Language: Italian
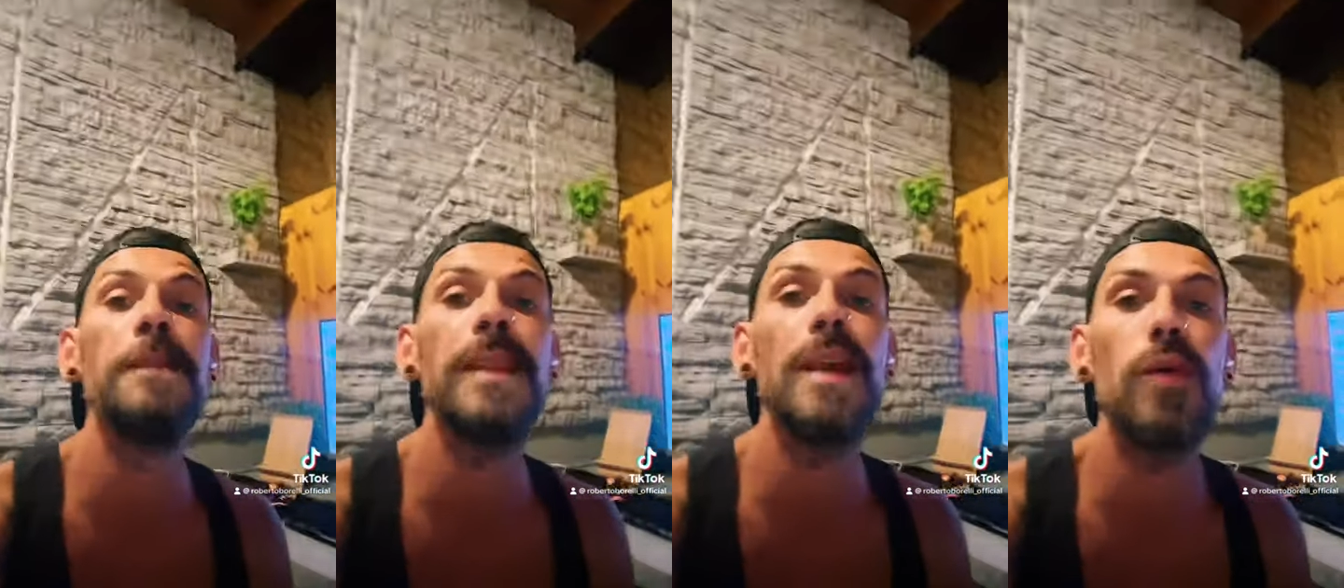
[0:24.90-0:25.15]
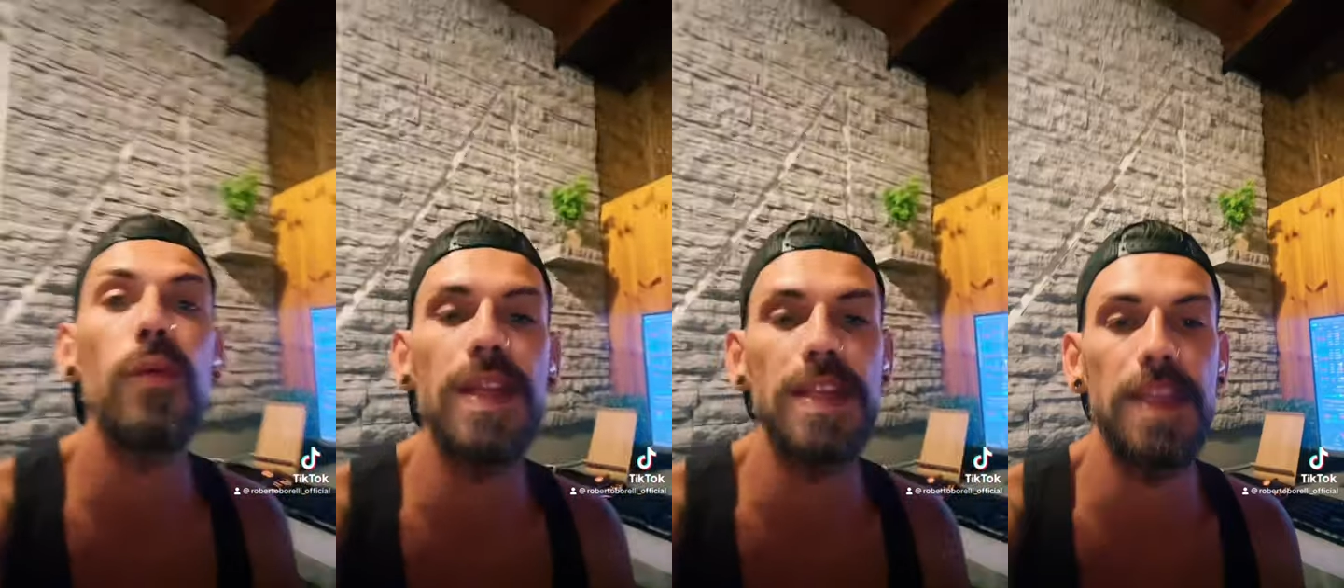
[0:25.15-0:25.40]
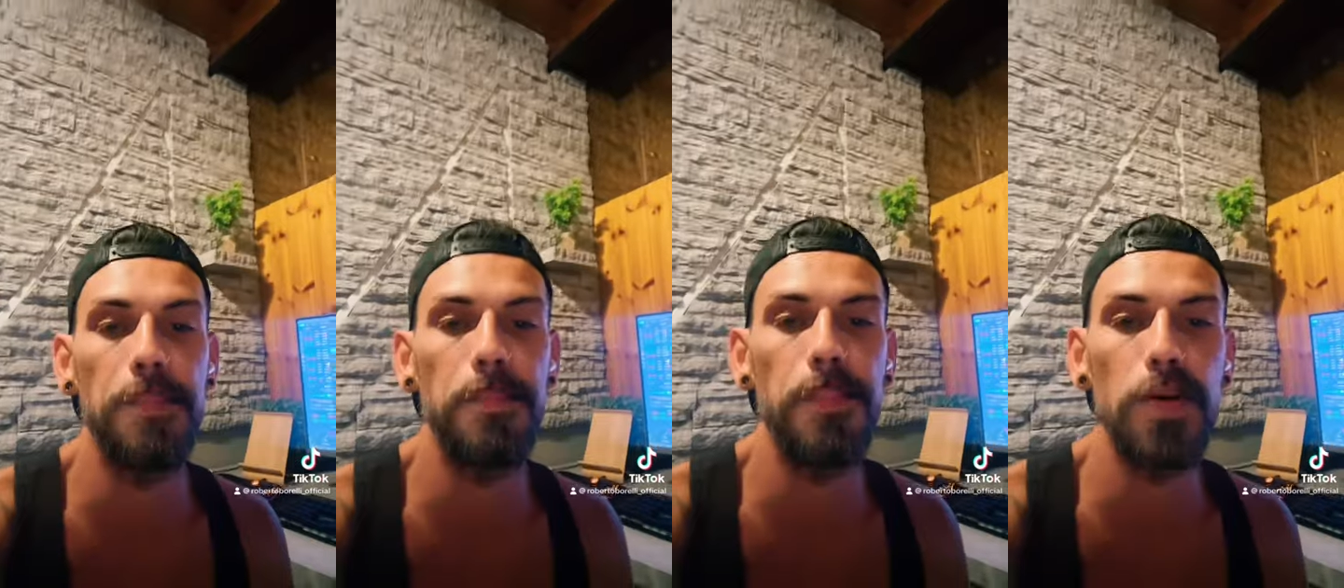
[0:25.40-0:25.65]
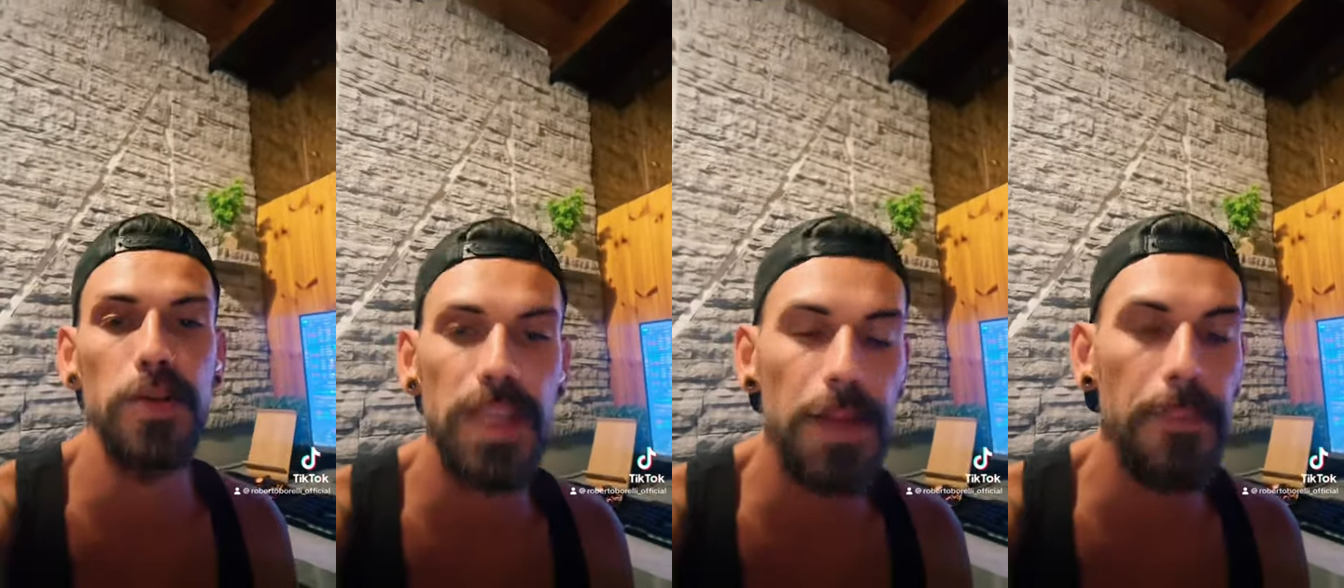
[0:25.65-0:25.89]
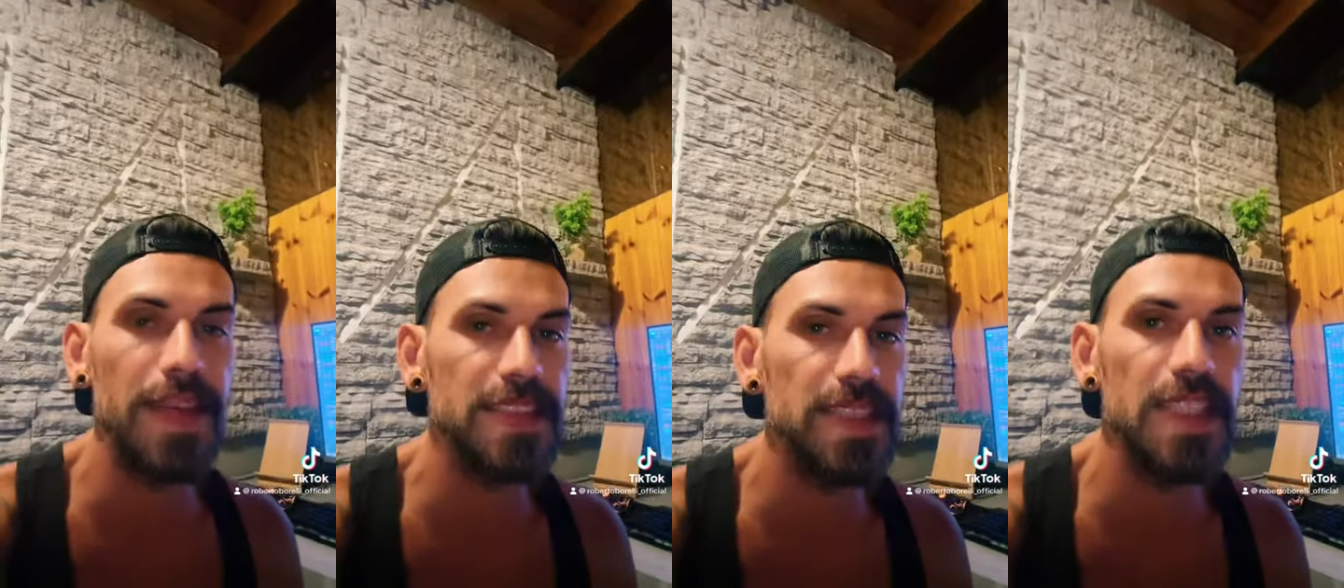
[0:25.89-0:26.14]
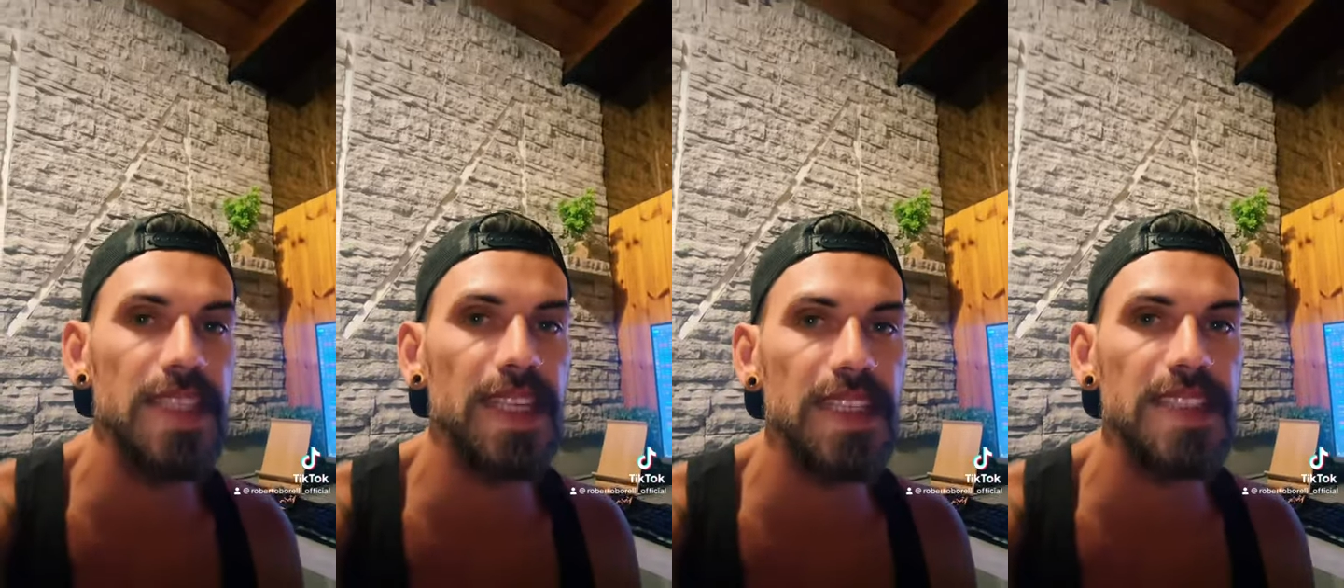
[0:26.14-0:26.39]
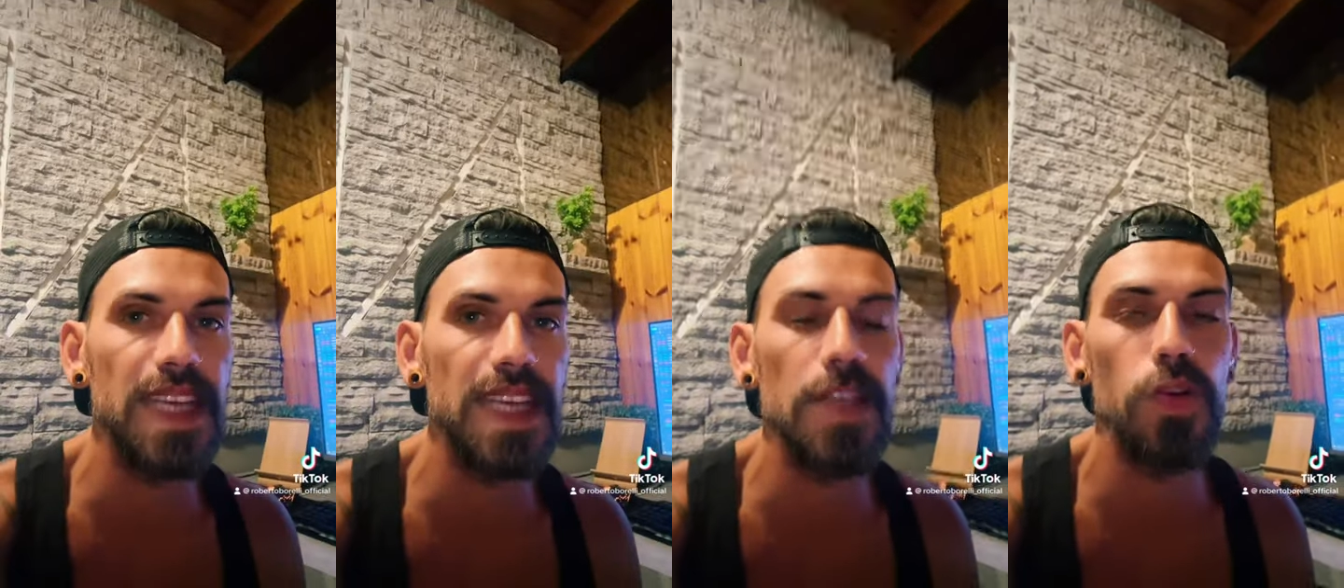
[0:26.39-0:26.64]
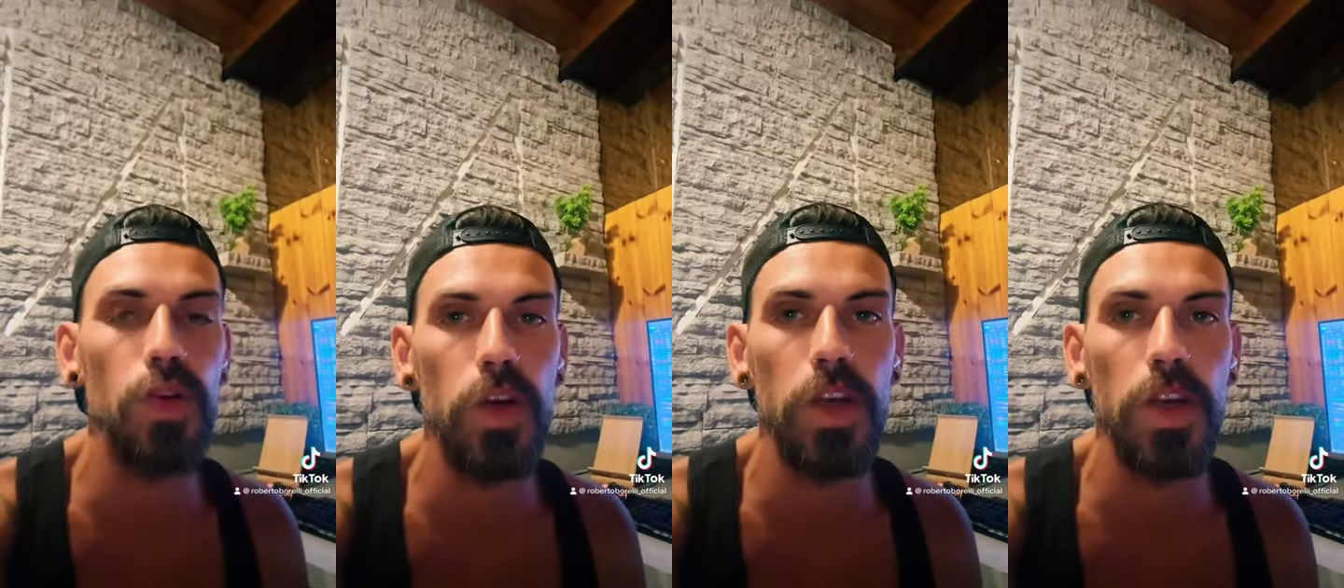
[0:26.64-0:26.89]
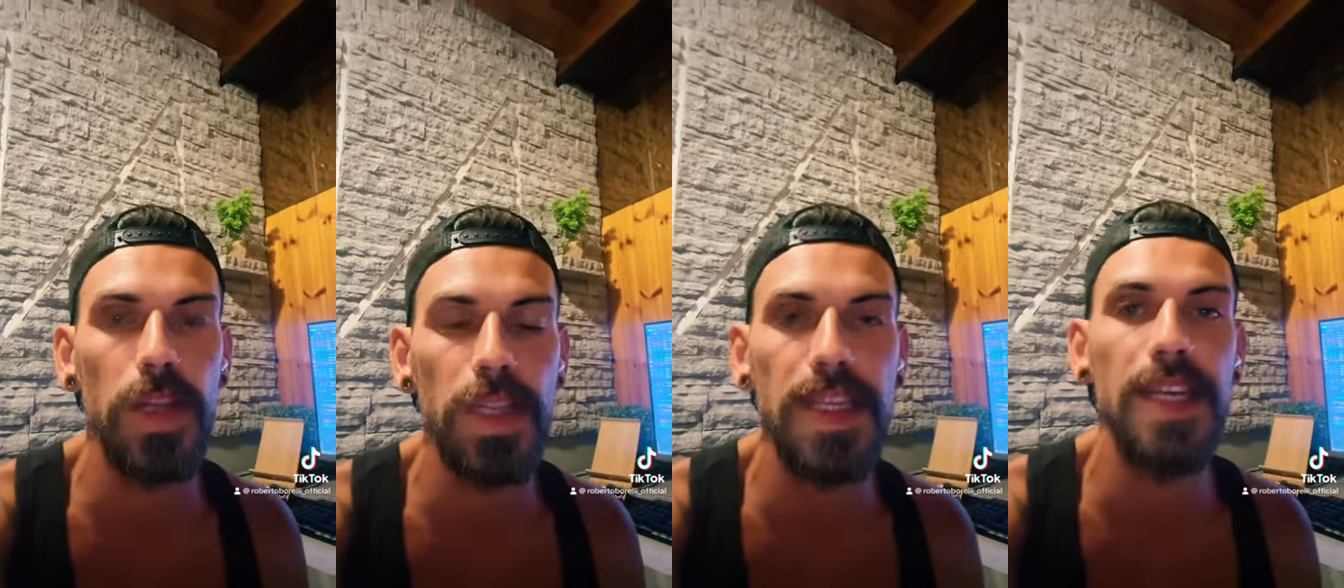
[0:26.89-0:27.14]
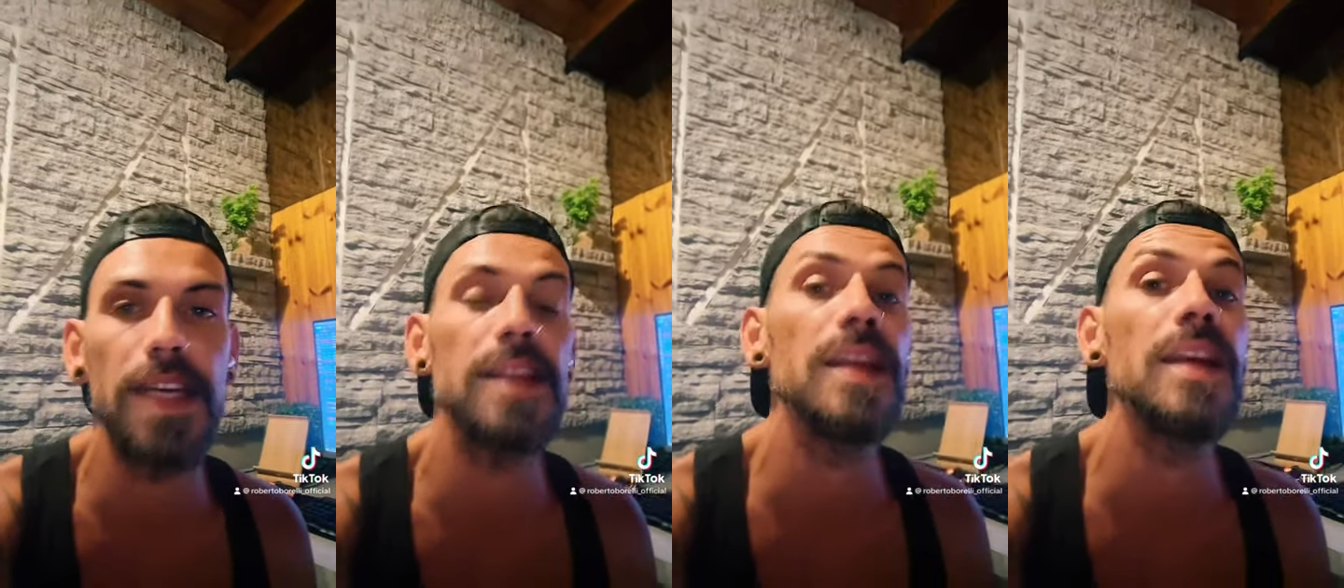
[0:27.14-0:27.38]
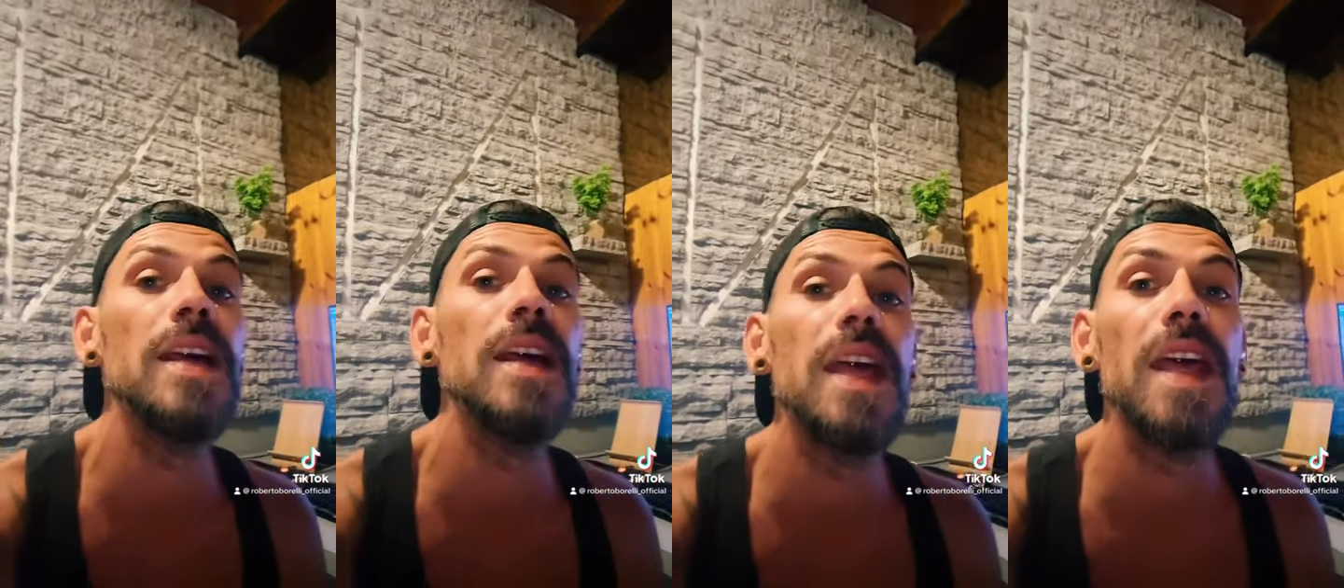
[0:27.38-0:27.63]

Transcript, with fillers: Quindi potrebbe essere interessante quello che ho da dirti.